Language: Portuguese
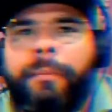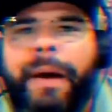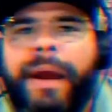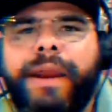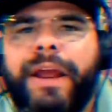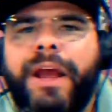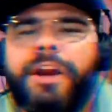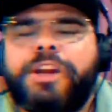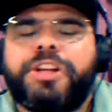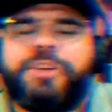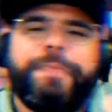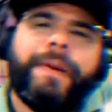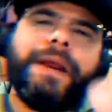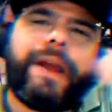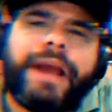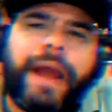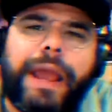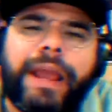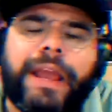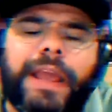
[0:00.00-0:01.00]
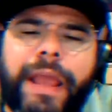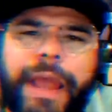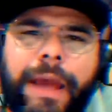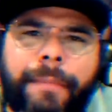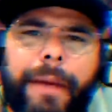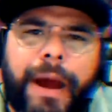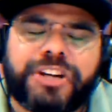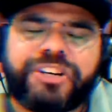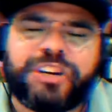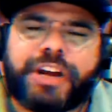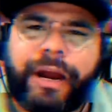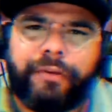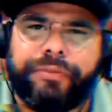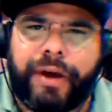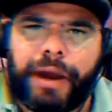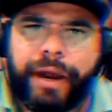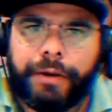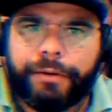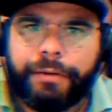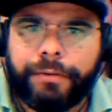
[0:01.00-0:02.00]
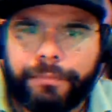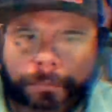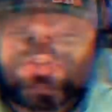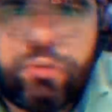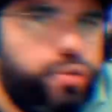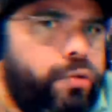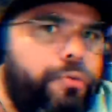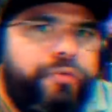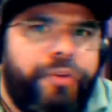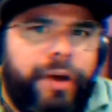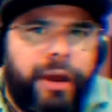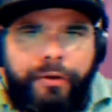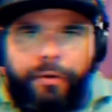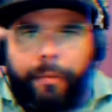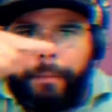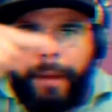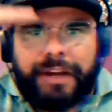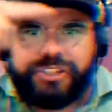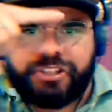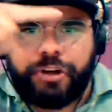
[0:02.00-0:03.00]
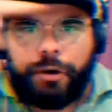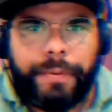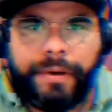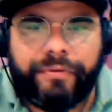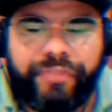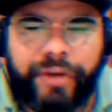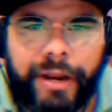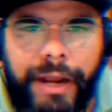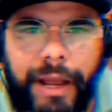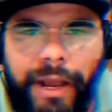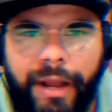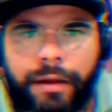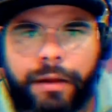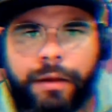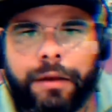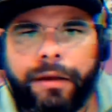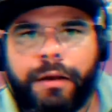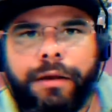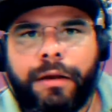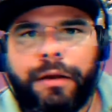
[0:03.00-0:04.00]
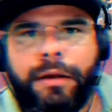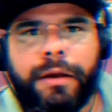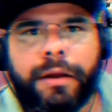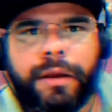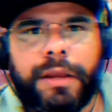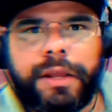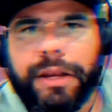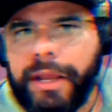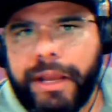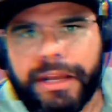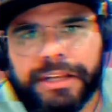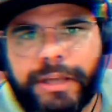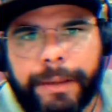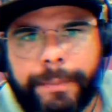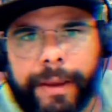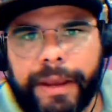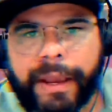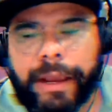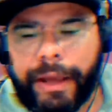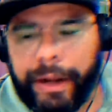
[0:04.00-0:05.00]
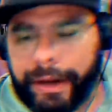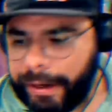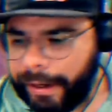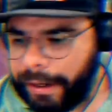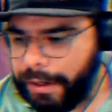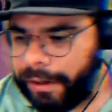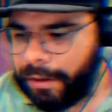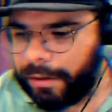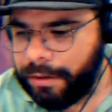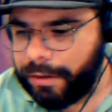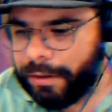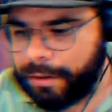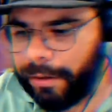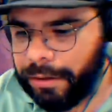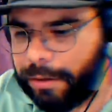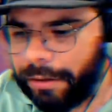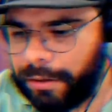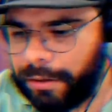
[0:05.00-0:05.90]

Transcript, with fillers: Mariana, explica aí quem é de Carvalho. Tu não faz machão para falar? Que ninguém sabia quem era ela?